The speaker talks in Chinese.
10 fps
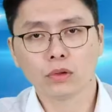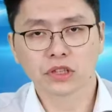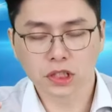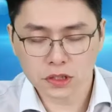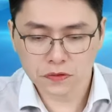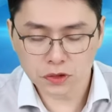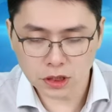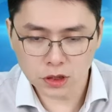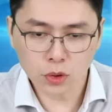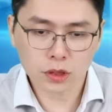伺服
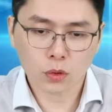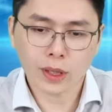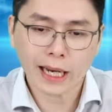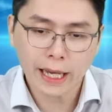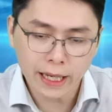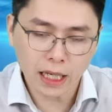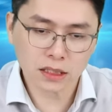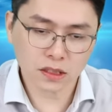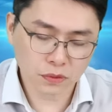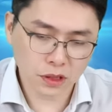器或者未来 AI
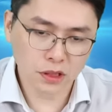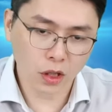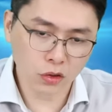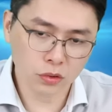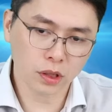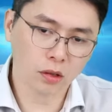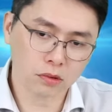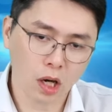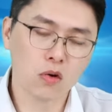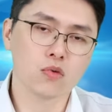伺服器要用到
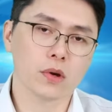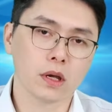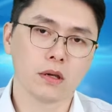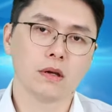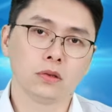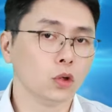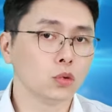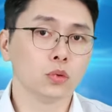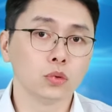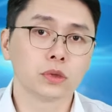导轨，
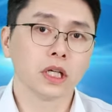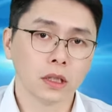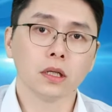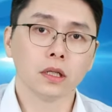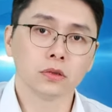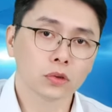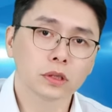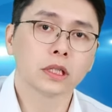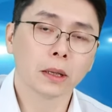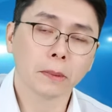有五成的人都是
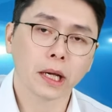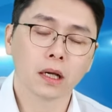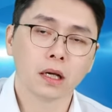跟他买。